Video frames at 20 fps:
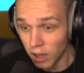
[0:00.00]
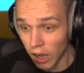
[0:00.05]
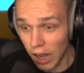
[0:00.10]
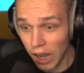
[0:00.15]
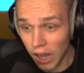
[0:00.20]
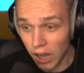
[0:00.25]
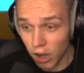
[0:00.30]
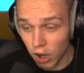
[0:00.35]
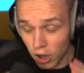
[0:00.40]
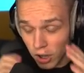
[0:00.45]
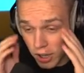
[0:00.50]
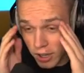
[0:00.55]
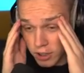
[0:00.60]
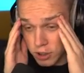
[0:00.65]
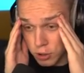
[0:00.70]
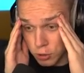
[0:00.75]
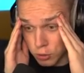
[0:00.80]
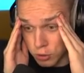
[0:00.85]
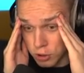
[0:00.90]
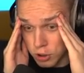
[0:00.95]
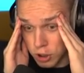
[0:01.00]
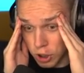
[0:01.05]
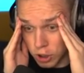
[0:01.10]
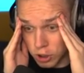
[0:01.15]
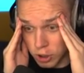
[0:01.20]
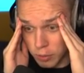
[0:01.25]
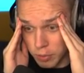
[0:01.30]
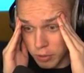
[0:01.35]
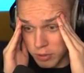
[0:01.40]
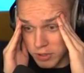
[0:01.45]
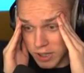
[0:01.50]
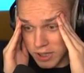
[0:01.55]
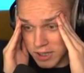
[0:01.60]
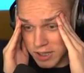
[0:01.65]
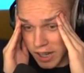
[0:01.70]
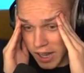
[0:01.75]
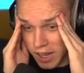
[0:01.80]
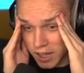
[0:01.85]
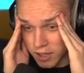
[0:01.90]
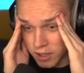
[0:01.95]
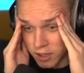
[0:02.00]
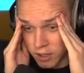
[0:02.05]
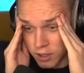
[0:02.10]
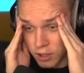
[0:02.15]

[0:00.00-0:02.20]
A! O Jezu! Co to był za sen?